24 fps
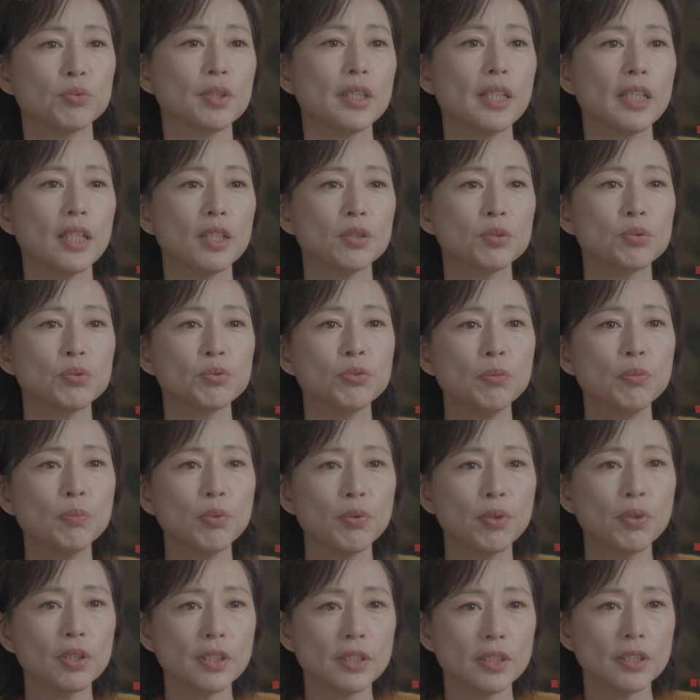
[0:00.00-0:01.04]
业，苏东
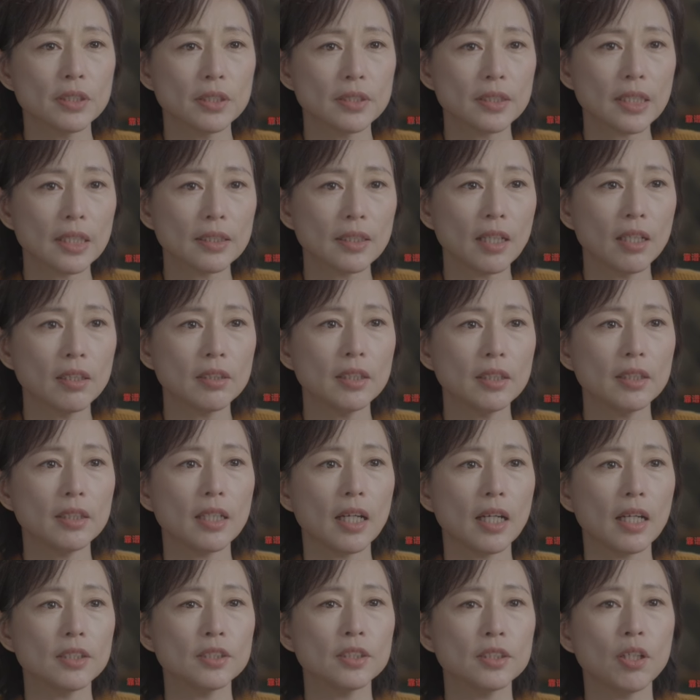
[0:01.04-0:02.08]
坡其实在当地
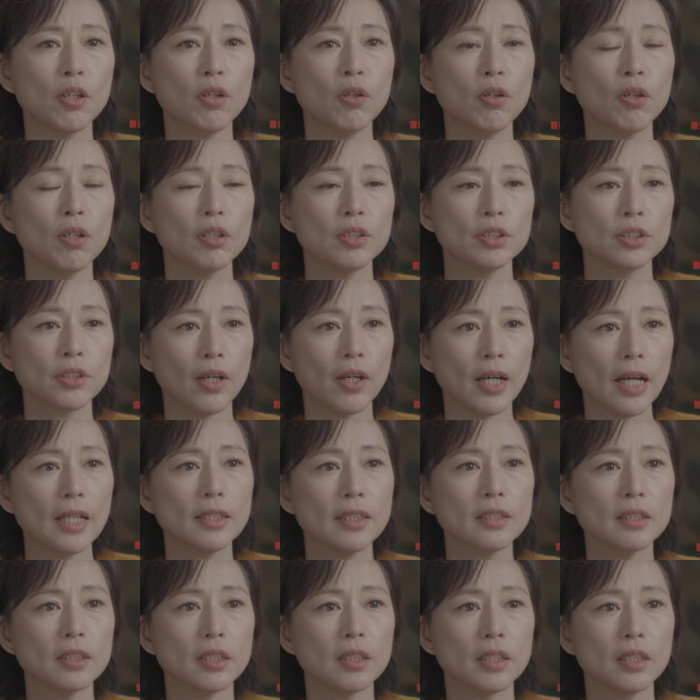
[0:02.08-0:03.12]
啊教小孩
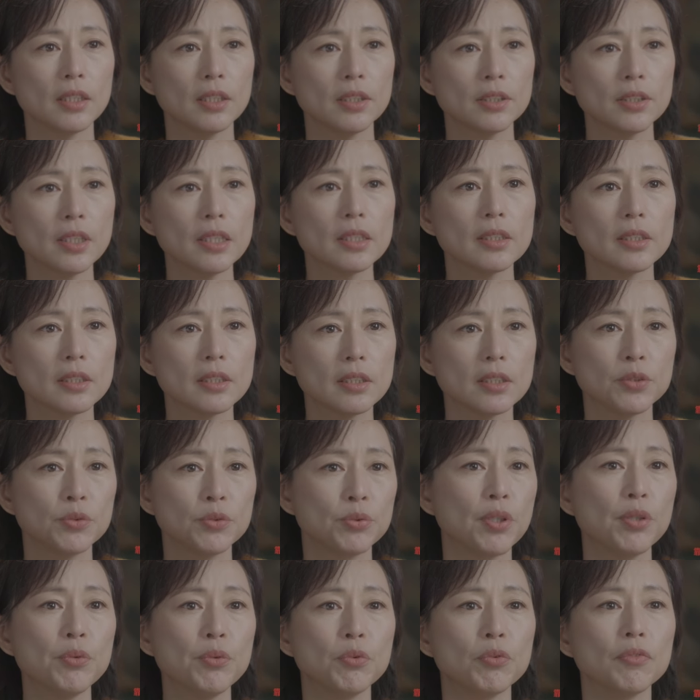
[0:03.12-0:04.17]
子认字
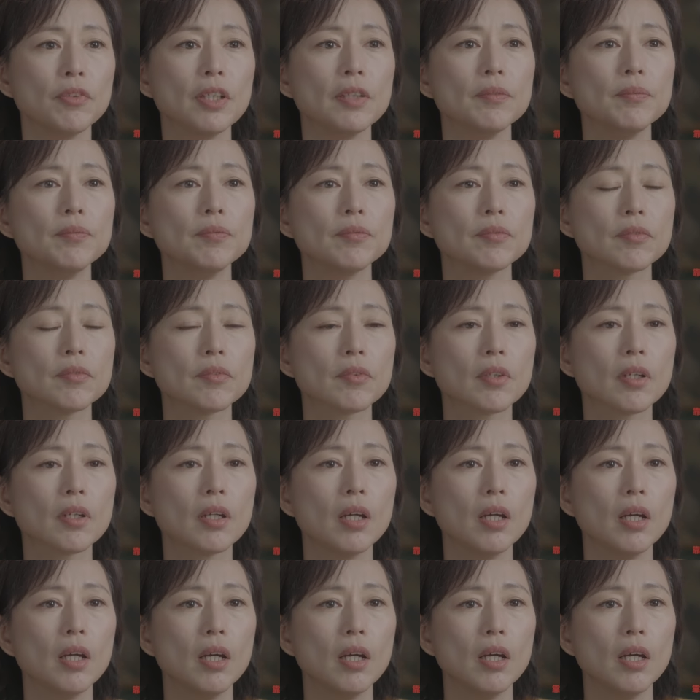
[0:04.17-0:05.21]
学语文。
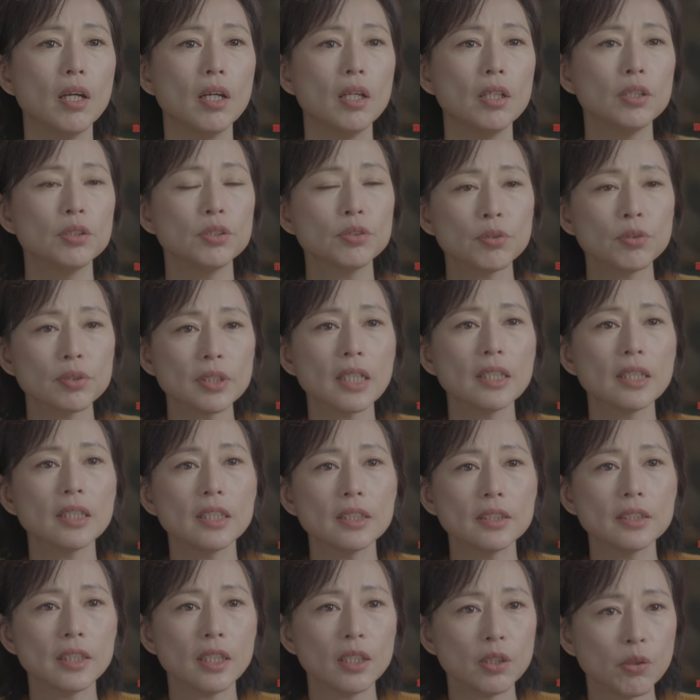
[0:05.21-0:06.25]
就在那
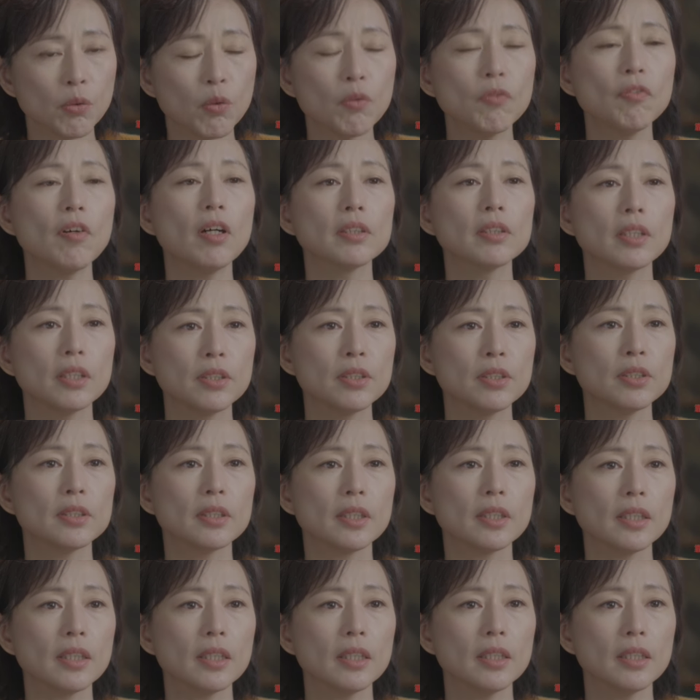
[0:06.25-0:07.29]
些流放的日子
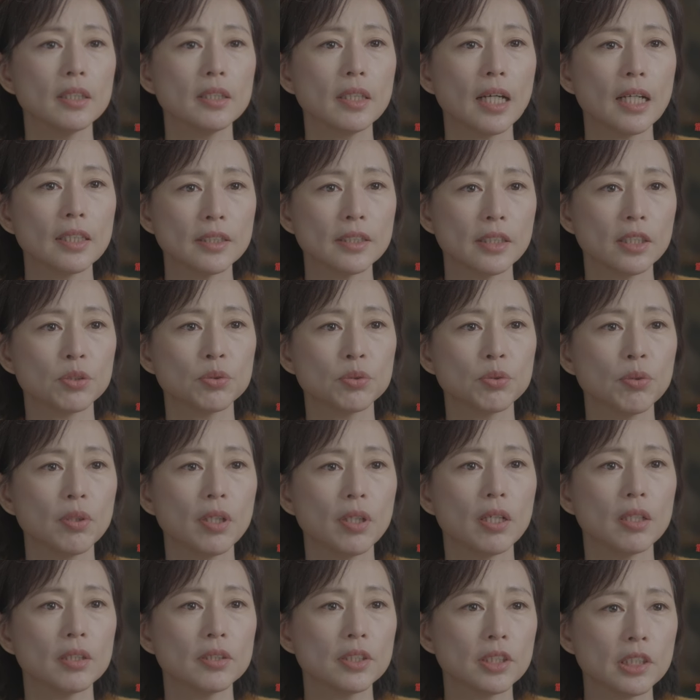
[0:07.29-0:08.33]
里，他写出
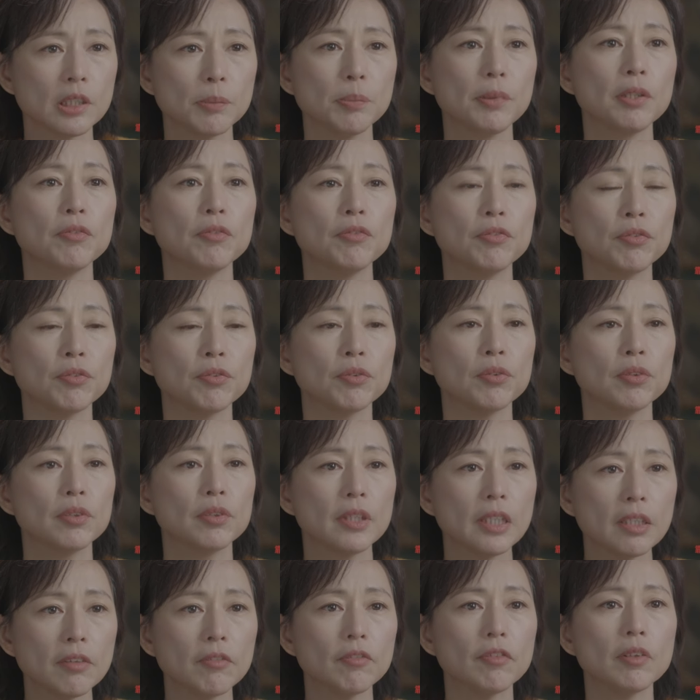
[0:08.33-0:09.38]
了《赤壁赋》《
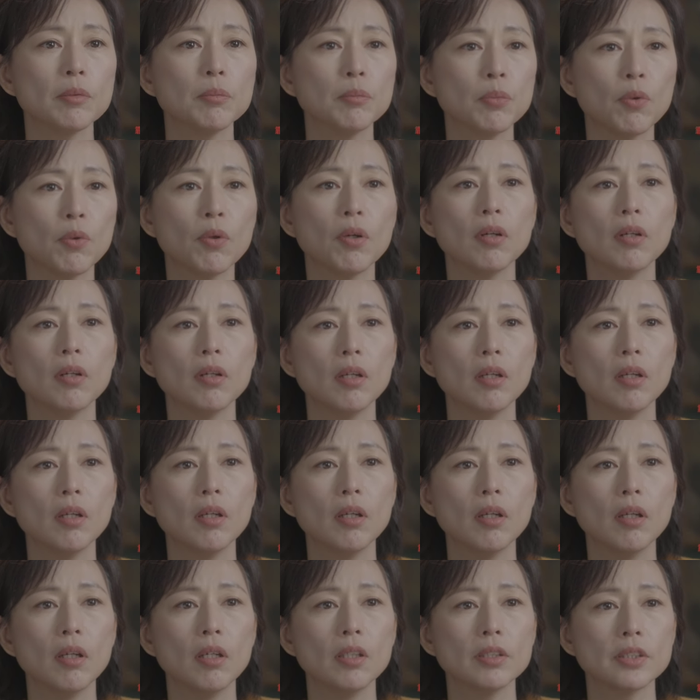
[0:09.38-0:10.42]
定风波》
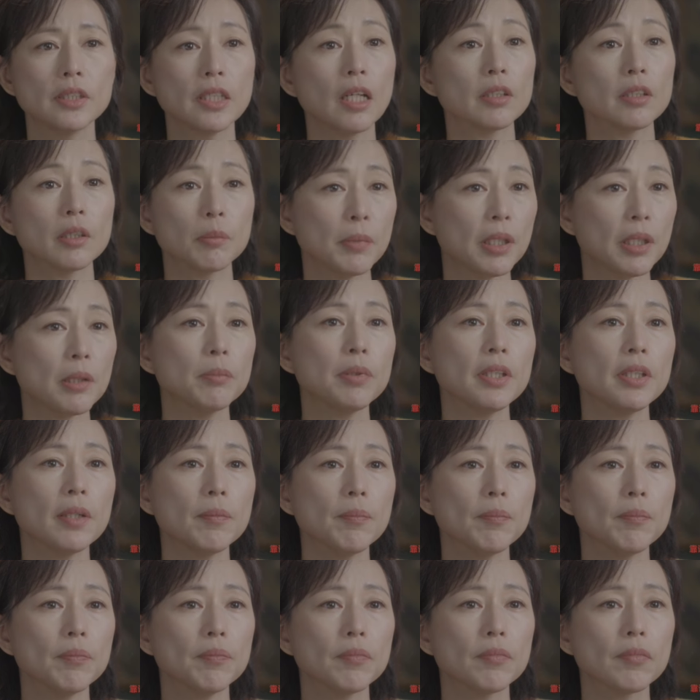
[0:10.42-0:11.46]
这样的名
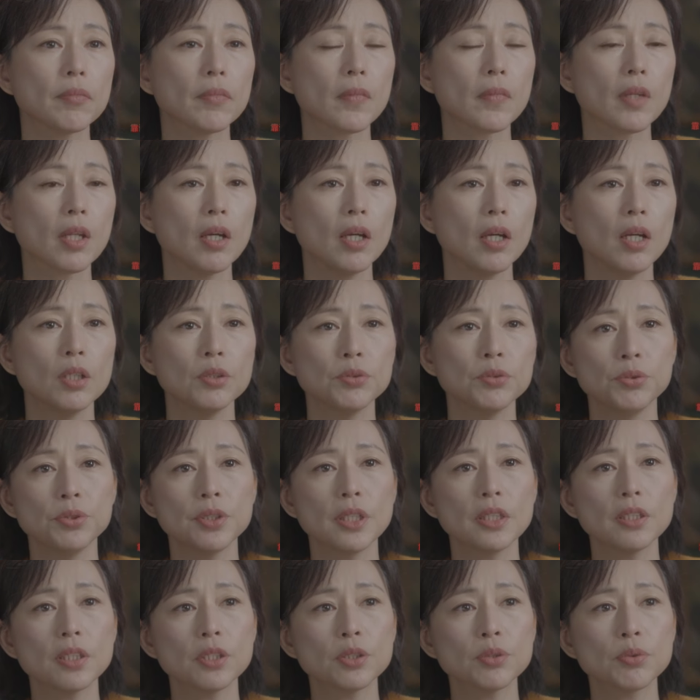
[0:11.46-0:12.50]
篇。许
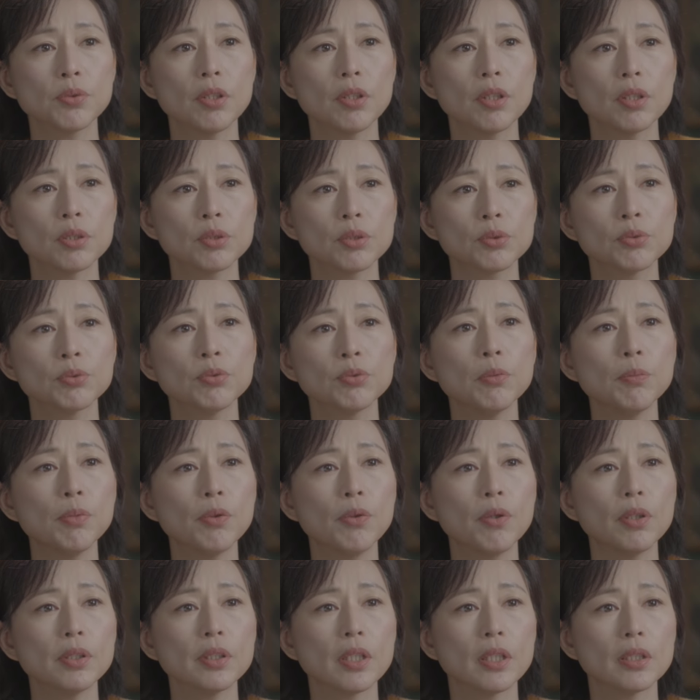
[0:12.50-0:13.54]
先生说，苏东
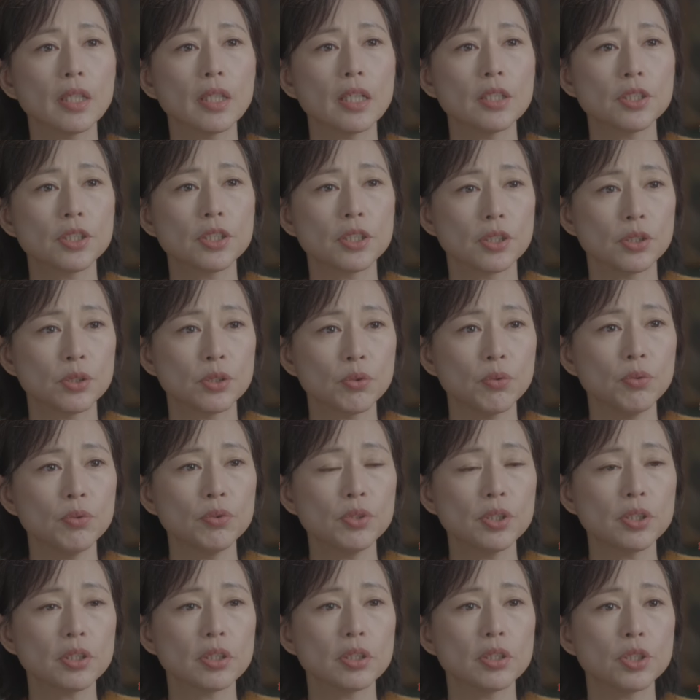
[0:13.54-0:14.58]
坡呢，他始终是